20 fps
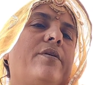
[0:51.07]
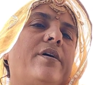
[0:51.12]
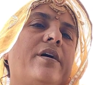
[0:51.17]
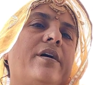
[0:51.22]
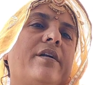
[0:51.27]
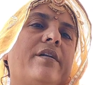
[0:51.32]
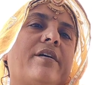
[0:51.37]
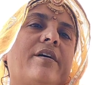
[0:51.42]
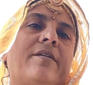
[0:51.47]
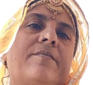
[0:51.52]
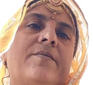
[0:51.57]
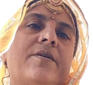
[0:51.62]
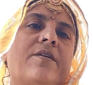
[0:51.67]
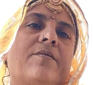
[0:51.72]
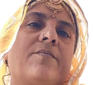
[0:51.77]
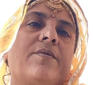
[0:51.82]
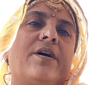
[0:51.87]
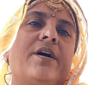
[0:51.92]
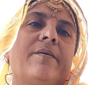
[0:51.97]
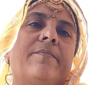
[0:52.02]
उड़ा है
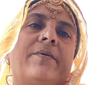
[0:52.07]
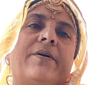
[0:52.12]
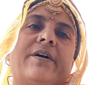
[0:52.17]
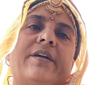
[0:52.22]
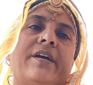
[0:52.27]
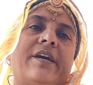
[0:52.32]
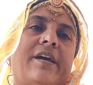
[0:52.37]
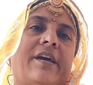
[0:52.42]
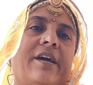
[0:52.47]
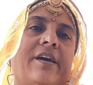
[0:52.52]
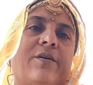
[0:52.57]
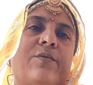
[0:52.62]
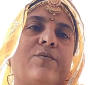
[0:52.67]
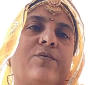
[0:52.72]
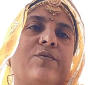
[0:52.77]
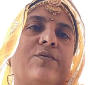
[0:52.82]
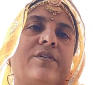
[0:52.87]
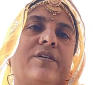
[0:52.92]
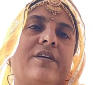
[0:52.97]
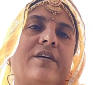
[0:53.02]
टाबर बाप घरे है
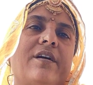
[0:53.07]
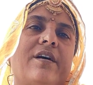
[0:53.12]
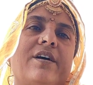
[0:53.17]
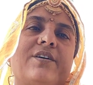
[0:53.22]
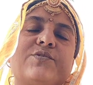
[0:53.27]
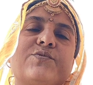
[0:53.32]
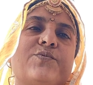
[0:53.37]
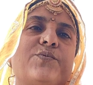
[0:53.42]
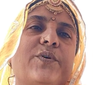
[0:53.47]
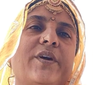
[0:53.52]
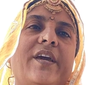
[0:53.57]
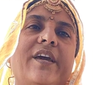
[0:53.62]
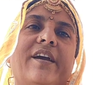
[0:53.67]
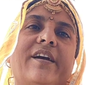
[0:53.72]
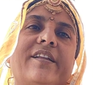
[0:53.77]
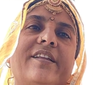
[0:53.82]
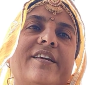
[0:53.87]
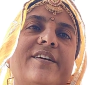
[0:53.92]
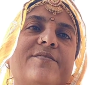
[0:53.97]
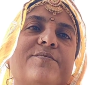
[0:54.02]
कोनी आज हूँ
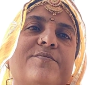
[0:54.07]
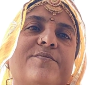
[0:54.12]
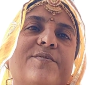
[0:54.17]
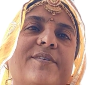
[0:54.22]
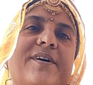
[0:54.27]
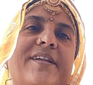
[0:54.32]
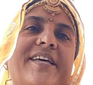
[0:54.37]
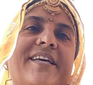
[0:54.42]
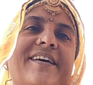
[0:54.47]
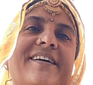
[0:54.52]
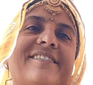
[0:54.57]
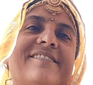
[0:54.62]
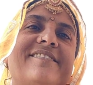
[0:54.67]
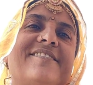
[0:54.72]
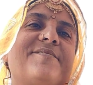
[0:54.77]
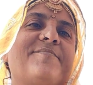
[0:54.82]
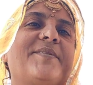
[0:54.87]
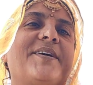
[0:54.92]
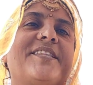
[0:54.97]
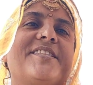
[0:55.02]
एक ली हूँ घरे
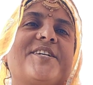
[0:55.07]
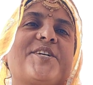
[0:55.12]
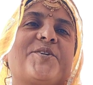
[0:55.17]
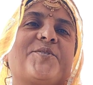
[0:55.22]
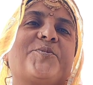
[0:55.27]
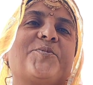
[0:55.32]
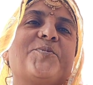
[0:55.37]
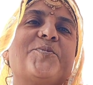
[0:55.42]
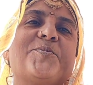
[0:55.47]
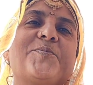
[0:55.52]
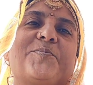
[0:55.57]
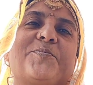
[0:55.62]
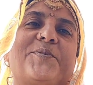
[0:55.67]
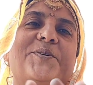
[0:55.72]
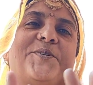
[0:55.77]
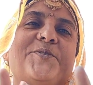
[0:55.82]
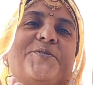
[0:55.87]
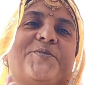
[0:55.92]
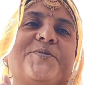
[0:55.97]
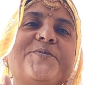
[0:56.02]
जिन्हें मैं देखियो थोड़ा
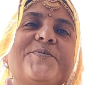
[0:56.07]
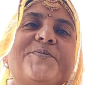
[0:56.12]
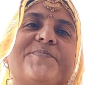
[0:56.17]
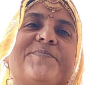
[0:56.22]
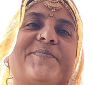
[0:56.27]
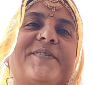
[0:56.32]
वीडियो